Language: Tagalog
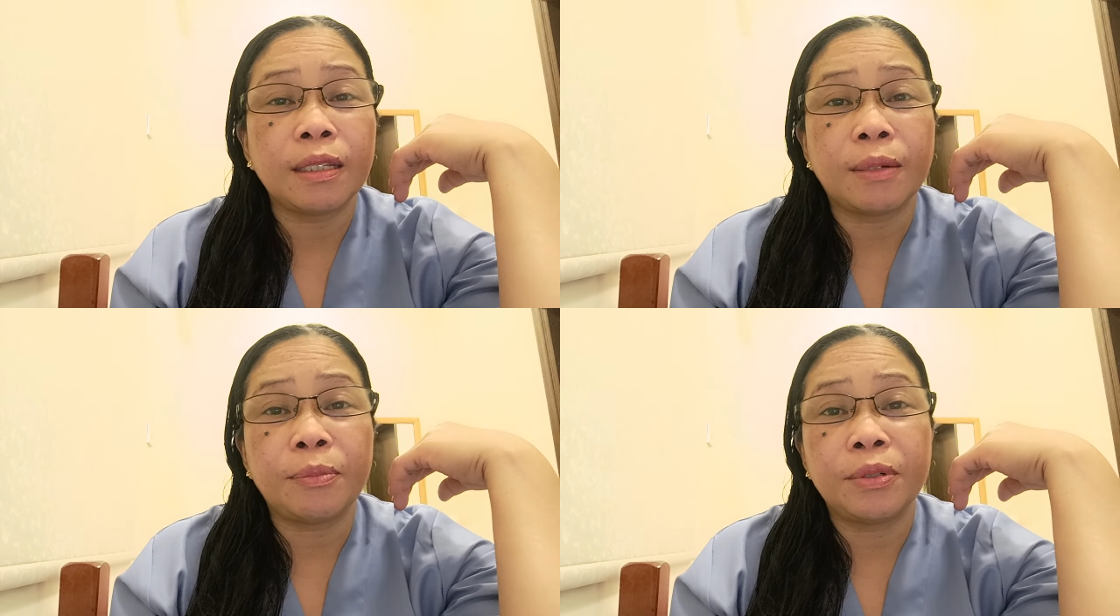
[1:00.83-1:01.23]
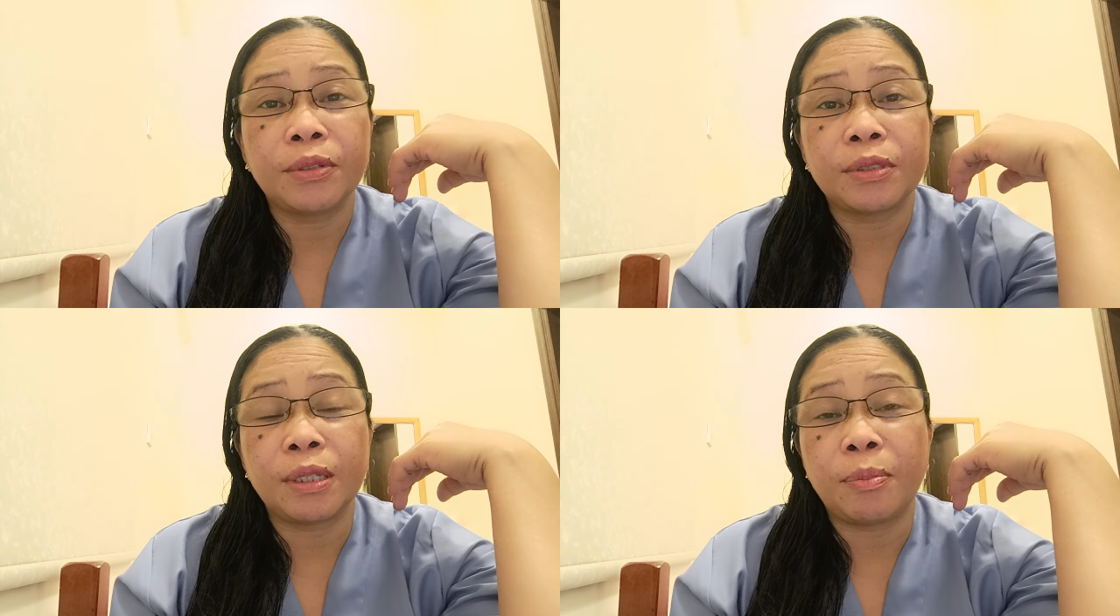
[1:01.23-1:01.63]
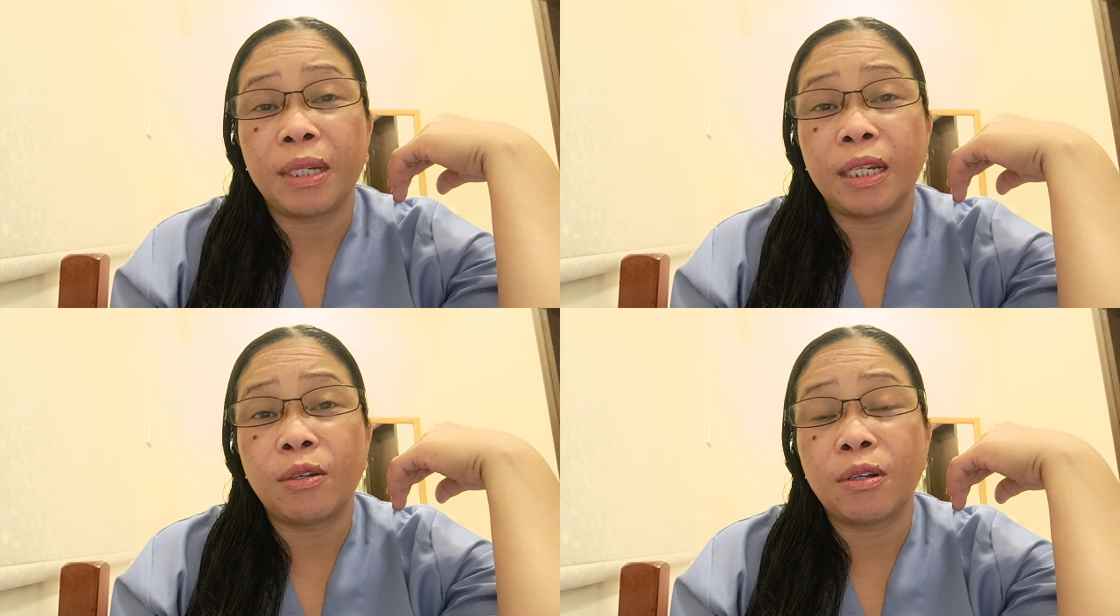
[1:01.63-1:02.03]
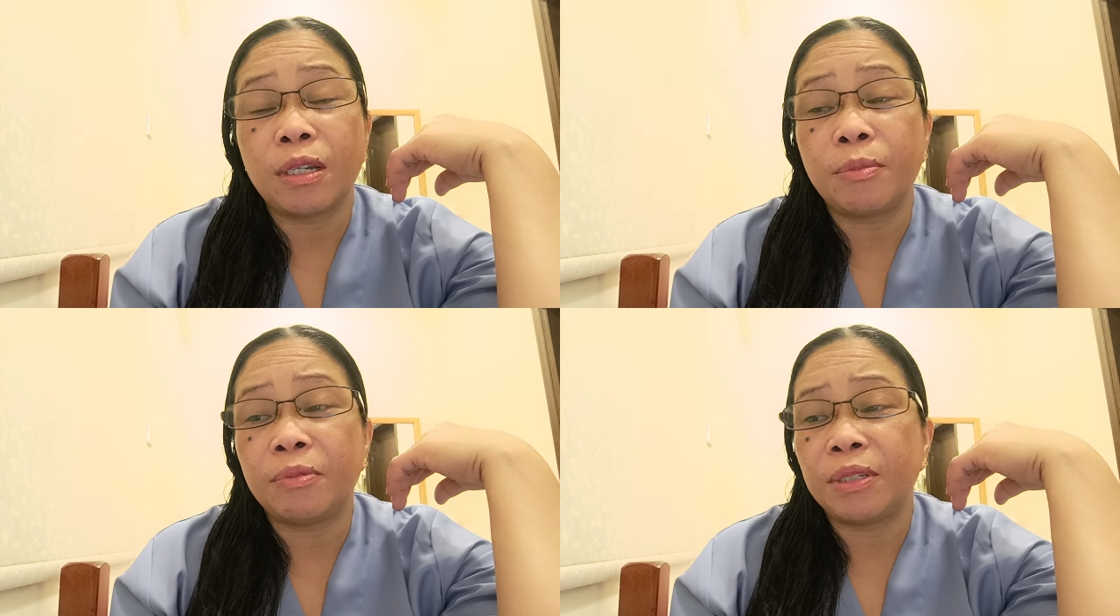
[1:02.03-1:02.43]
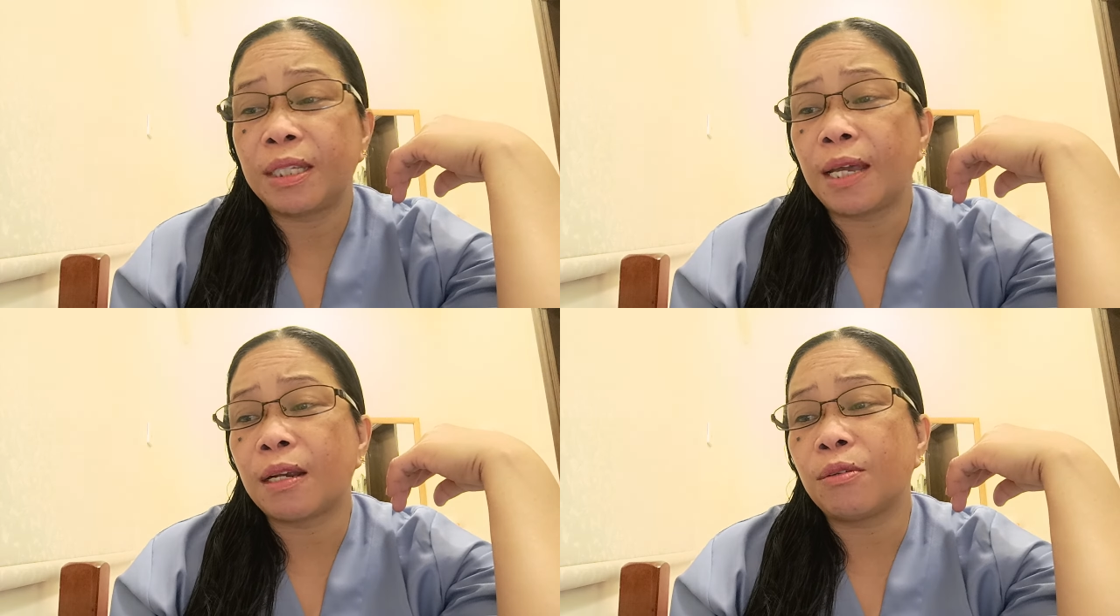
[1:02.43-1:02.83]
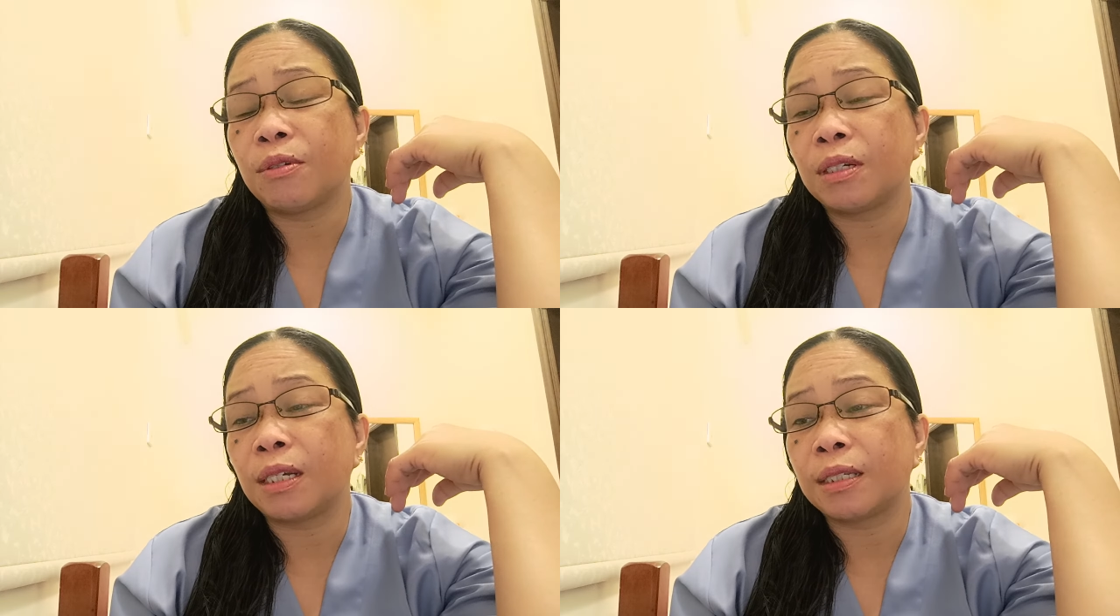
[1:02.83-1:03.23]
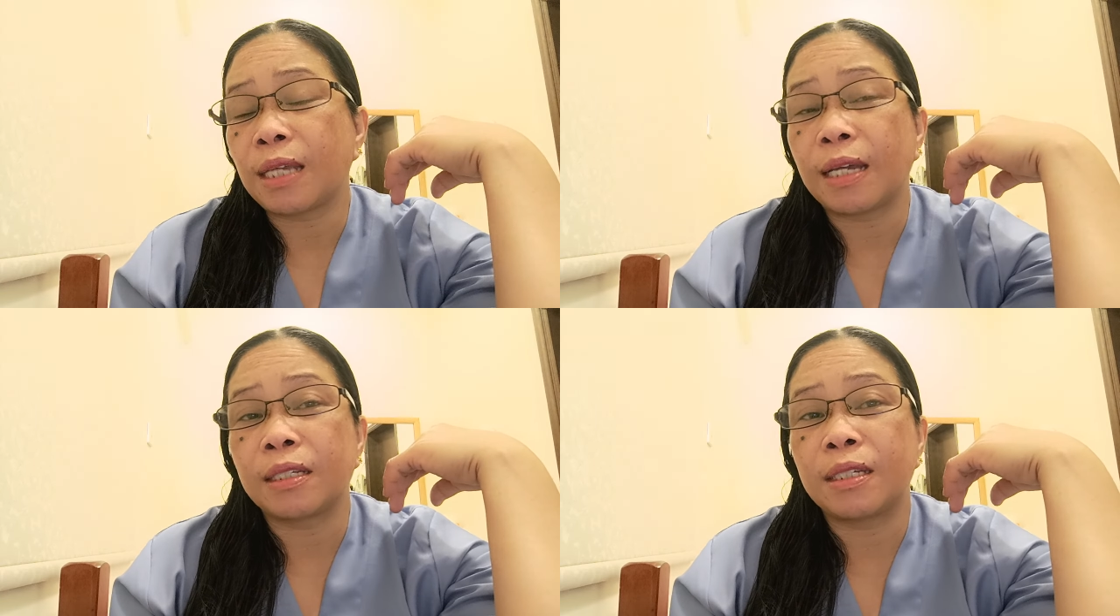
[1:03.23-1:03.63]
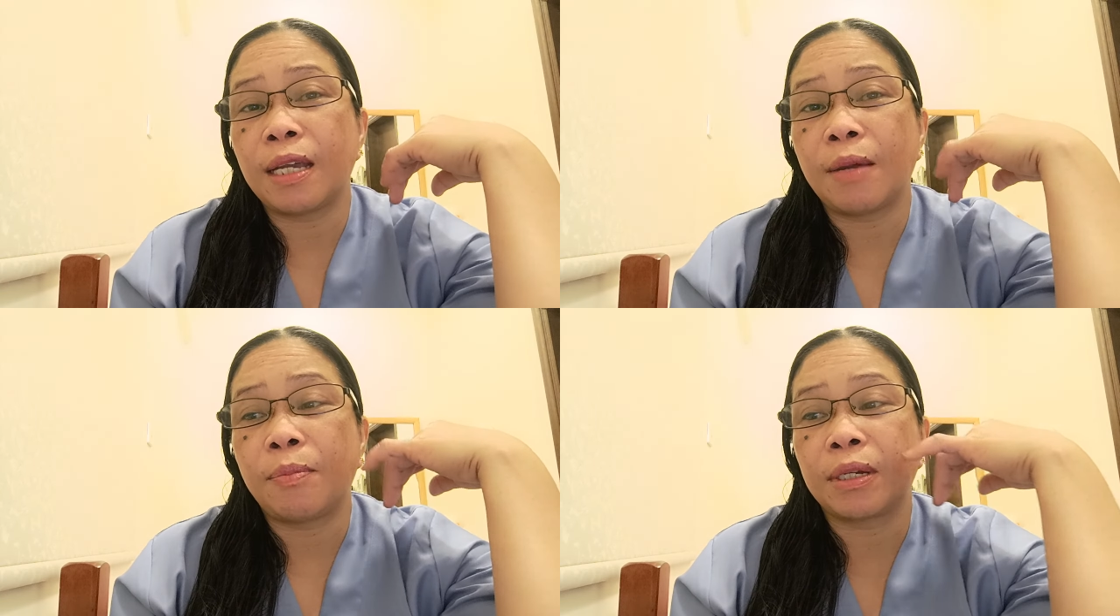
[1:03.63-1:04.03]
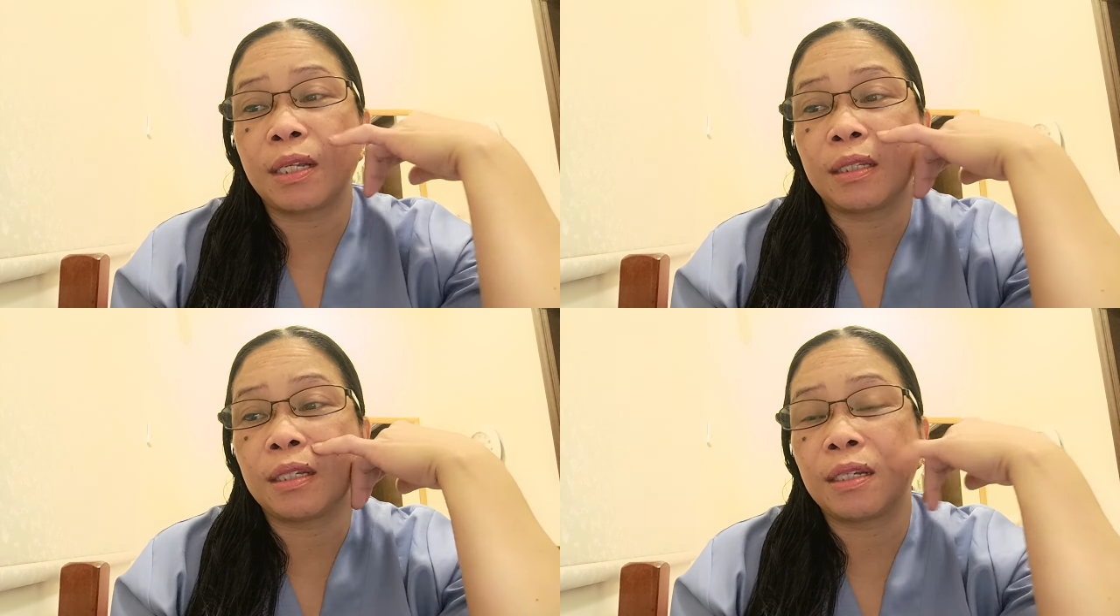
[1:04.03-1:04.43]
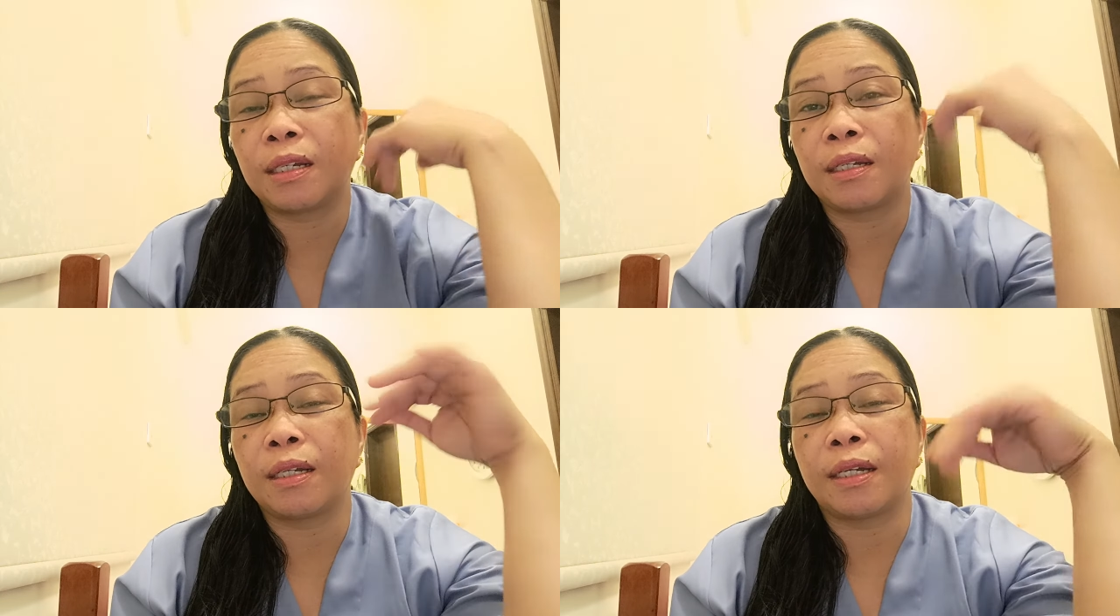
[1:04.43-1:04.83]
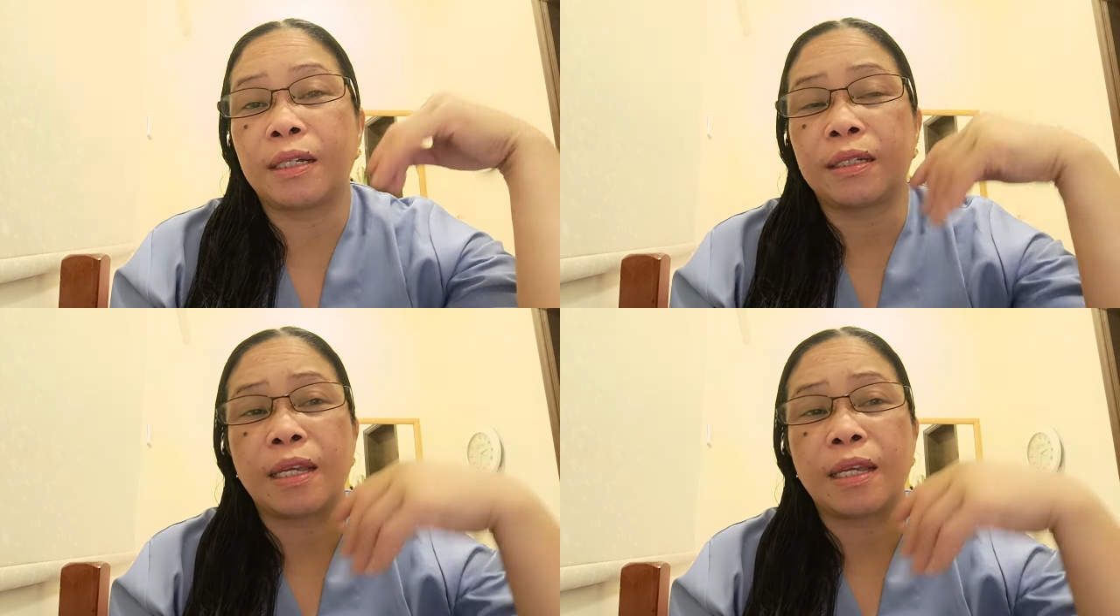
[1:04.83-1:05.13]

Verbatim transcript: Tapos, depende daw kay BP Sara kung uh, saan siya pagdating ng uh,